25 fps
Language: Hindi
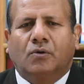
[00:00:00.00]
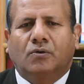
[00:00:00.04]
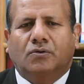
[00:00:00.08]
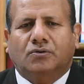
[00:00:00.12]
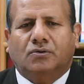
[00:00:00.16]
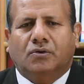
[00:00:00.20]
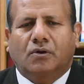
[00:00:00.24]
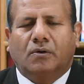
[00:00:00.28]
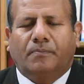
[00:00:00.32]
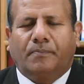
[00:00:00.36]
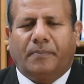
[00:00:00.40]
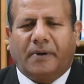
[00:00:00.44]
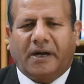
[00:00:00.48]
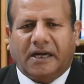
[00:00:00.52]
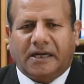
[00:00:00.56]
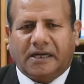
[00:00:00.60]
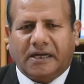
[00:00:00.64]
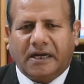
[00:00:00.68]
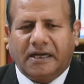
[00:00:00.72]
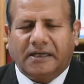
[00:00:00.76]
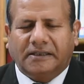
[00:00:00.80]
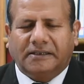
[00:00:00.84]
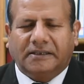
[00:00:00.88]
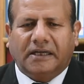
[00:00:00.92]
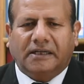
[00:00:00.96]
उसको
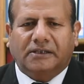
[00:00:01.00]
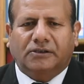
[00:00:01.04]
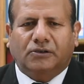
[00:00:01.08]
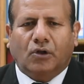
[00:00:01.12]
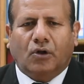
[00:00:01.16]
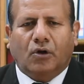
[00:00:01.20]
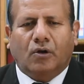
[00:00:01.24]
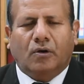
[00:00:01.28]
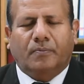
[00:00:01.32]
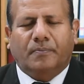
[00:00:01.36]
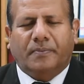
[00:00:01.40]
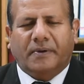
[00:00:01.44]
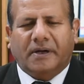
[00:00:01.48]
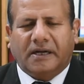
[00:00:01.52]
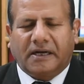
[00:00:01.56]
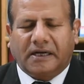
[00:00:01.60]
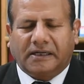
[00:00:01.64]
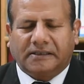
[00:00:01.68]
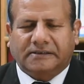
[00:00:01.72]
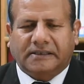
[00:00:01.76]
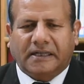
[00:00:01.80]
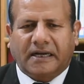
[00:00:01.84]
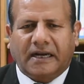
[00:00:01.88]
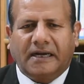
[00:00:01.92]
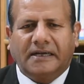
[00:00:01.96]
बाकायदा तौर पर
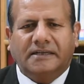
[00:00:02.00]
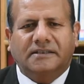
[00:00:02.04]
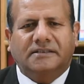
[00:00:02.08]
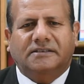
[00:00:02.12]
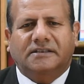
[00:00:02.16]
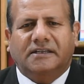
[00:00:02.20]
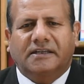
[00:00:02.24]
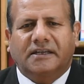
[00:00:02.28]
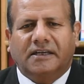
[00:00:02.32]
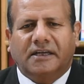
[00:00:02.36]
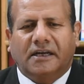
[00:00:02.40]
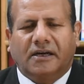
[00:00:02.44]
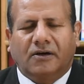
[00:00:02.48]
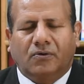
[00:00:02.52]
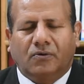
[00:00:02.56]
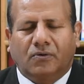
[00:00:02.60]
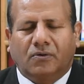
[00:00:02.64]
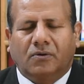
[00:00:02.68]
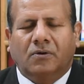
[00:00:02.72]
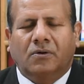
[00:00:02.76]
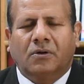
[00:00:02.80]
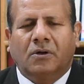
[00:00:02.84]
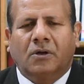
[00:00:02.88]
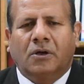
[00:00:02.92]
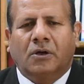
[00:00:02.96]
अथराइज़ किया
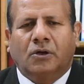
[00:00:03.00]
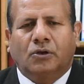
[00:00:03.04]
हो